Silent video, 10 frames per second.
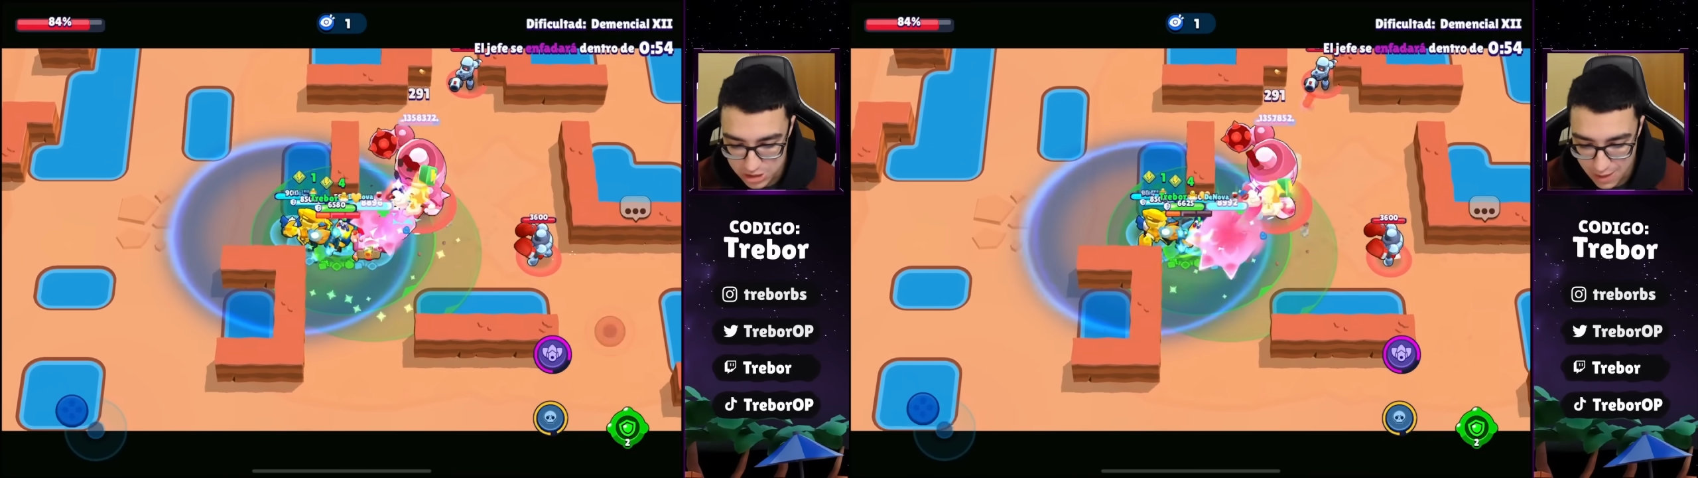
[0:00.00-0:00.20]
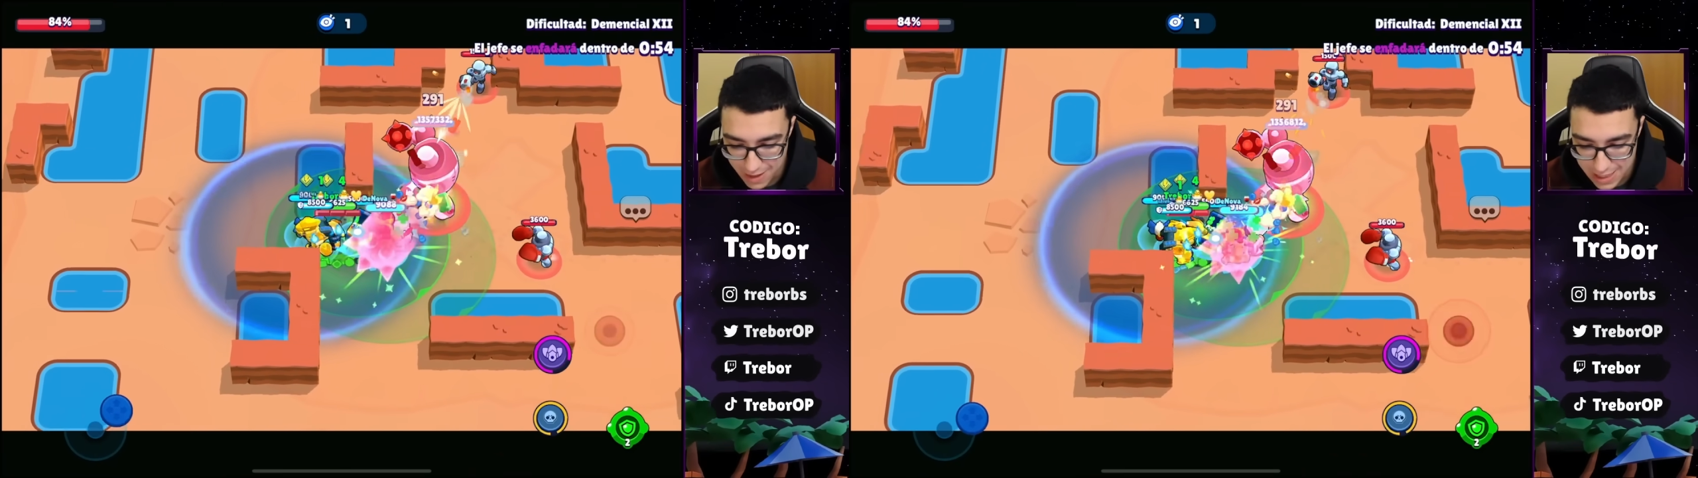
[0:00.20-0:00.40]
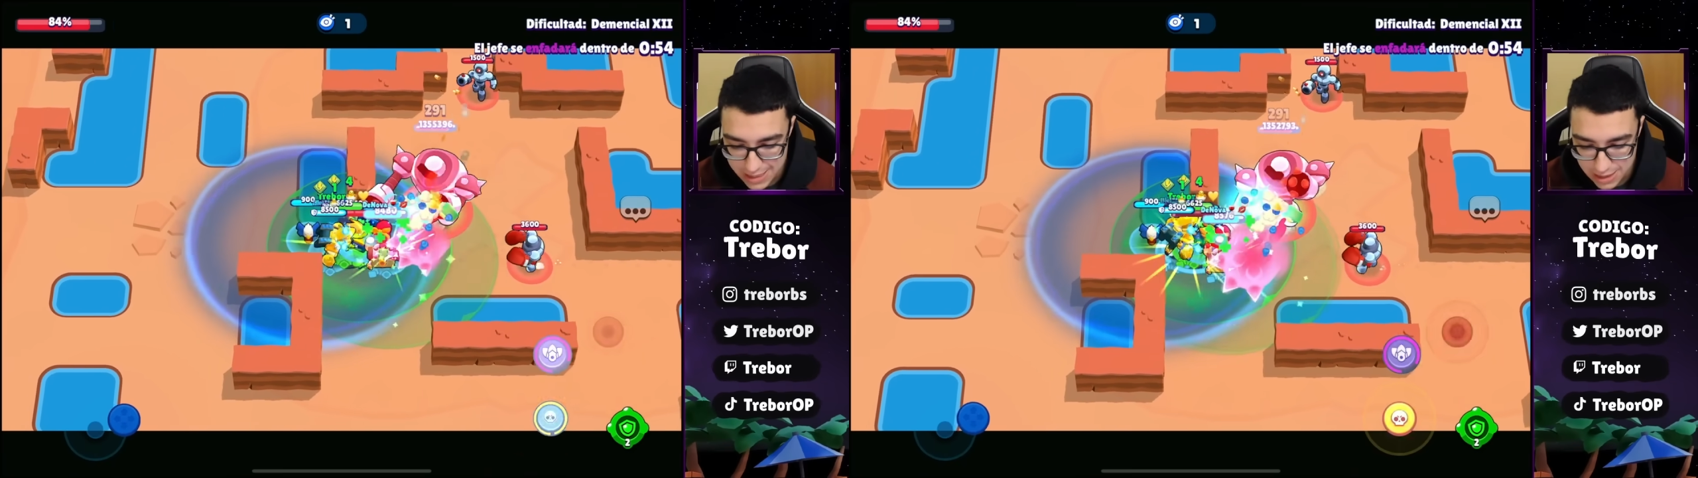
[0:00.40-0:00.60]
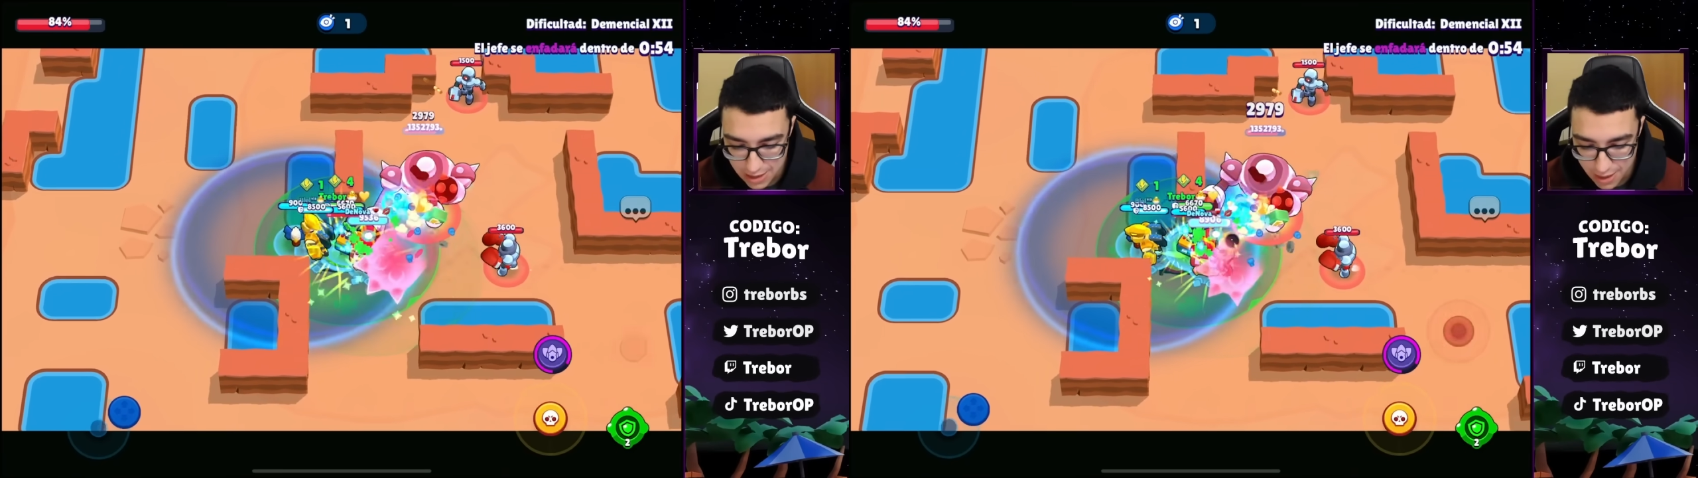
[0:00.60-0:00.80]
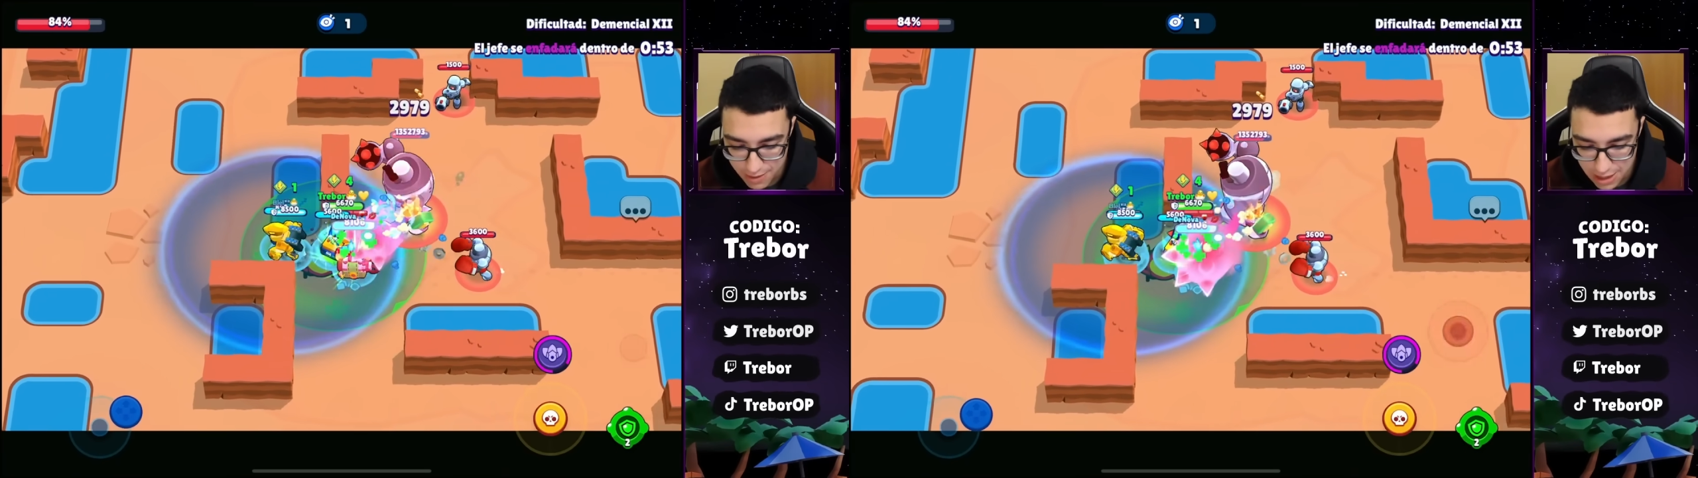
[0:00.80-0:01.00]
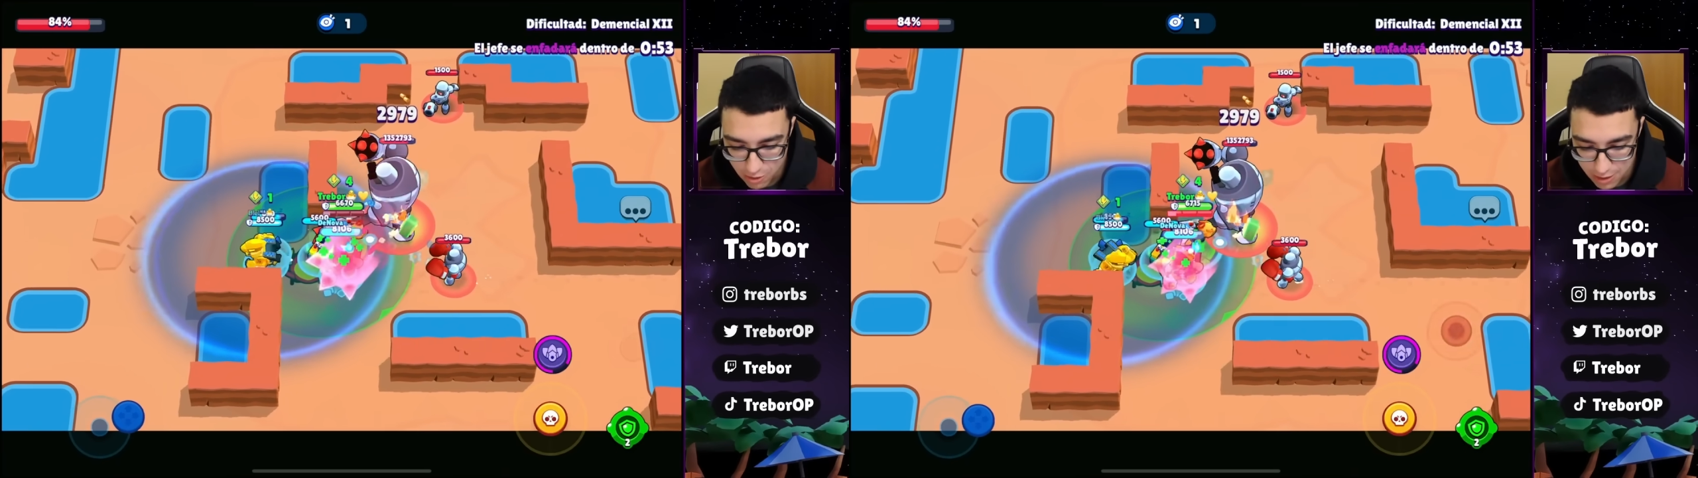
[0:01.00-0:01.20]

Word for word: chavales A ver,